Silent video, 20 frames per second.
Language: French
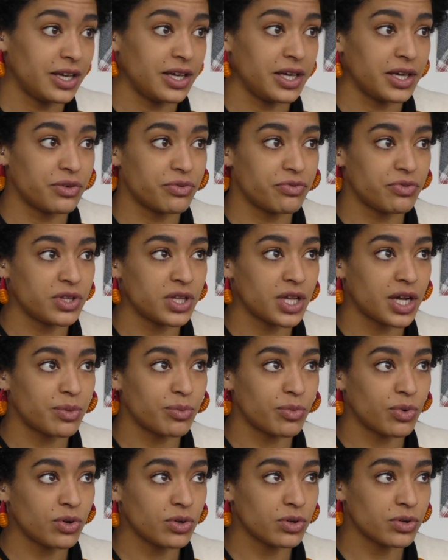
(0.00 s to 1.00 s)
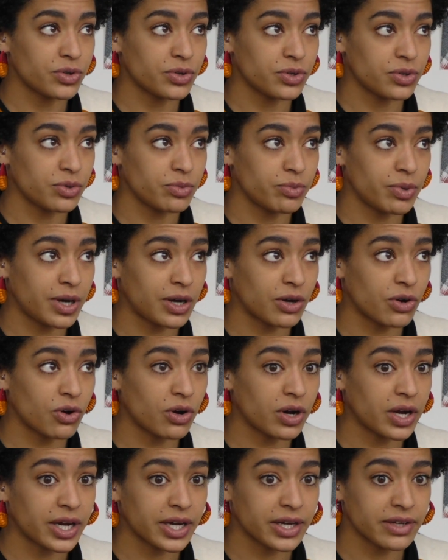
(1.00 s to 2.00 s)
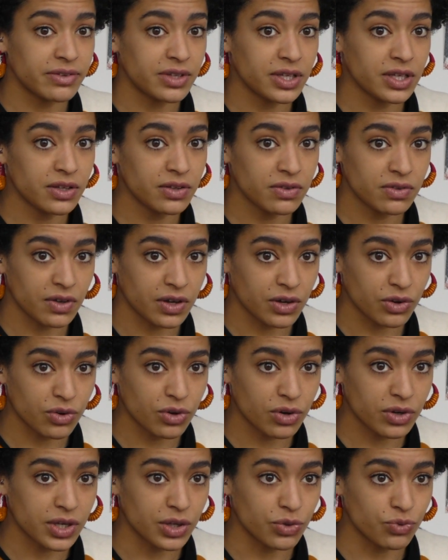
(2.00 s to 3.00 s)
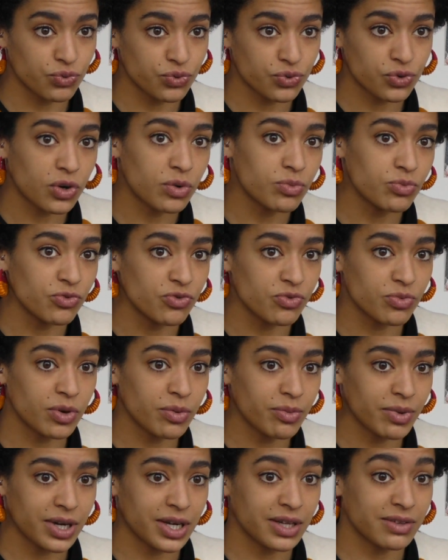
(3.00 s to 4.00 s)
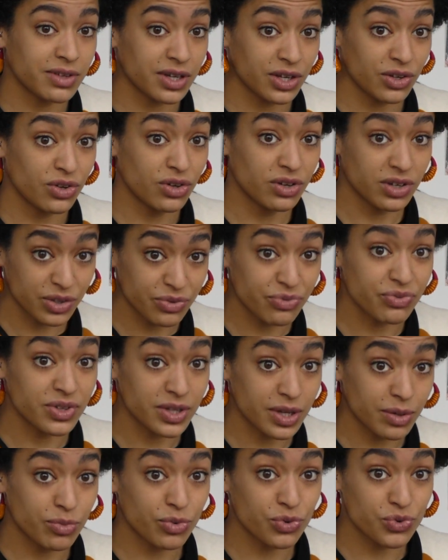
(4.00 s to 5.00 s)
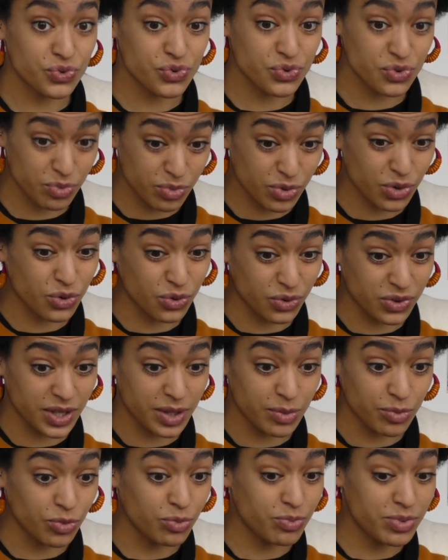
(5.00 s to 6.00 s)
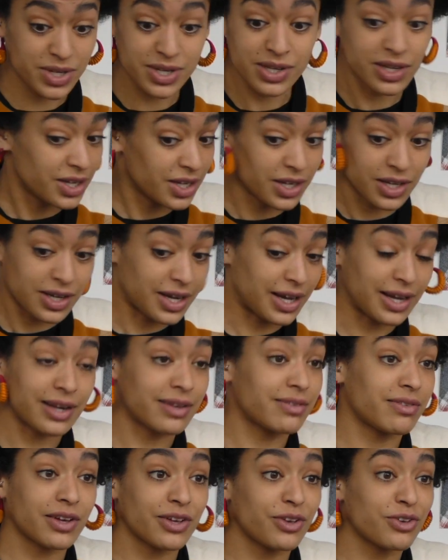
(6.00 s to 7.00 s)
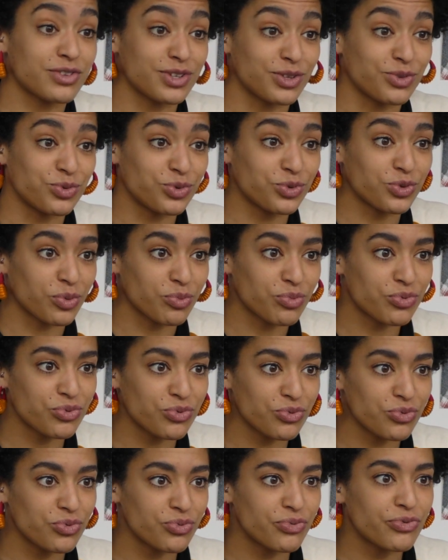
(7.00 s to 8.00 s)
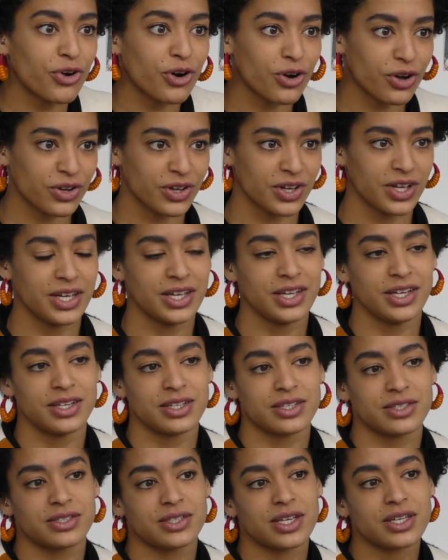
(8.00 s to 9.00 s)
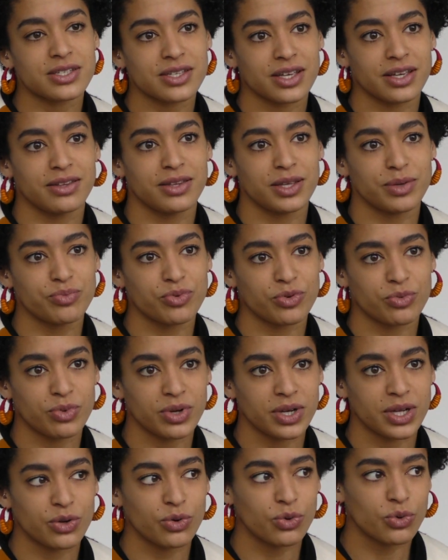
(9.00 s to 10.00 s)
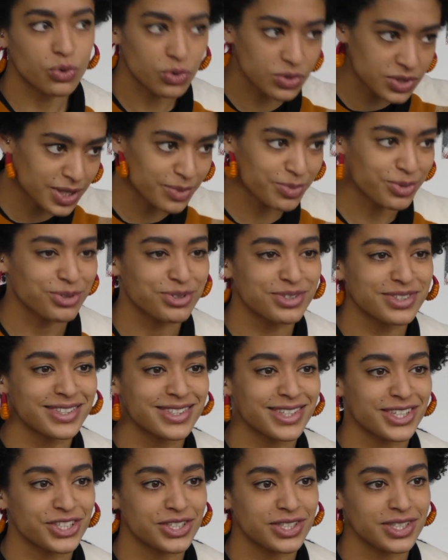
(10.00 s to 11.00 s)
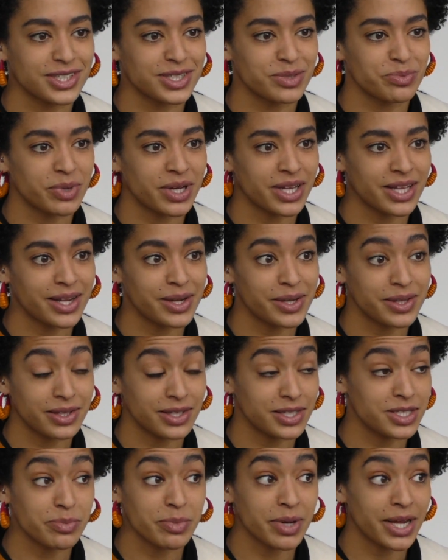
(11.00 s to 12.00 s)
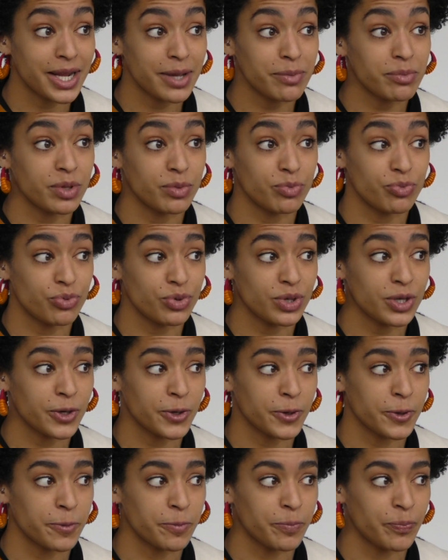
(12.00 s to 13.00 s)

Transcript: et que finalement euh, ben, un corps arrêté c'est un corps qui est toujours en mouvement mais à l'intérieur et que finalement justement quand on est immobile à l'intérieur c'est d'autant plus fort. Ça ça a été pour moi les gros apprentissages des Dimalem et puis euh,